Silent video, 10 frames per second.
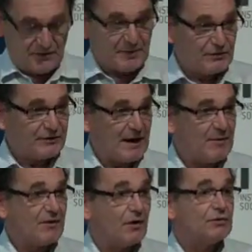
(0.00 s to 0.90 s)
Prix du
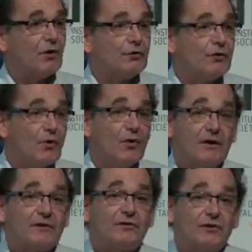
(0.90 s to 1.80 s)
carbone, en deux mots,
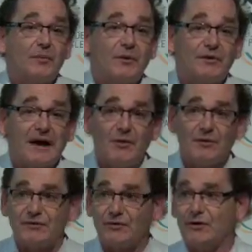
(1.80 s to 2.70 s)
euh, qu'est-ce que c'est que le prix du
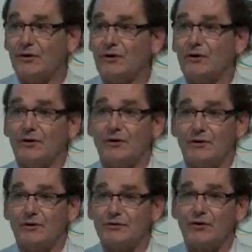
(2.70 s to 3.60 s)
carbone Parce que
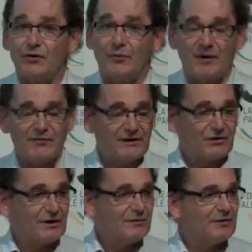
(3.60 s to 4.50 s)
euh, j'ai encore parfois des
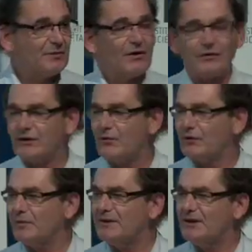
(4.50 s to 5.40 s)
gens qui me disent, mais alors c'est quoi
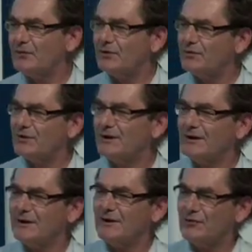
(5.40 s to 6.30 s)
ton métier Toi,
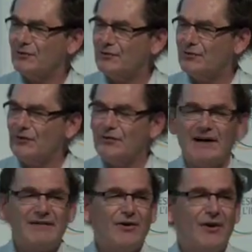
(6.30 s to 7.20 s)
tu, donnes de
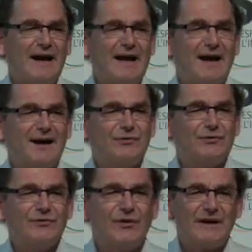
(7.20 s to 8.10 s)
la valeur à l'air, hein,
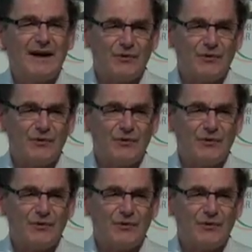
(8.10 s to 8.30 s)
tu, vends de l'air.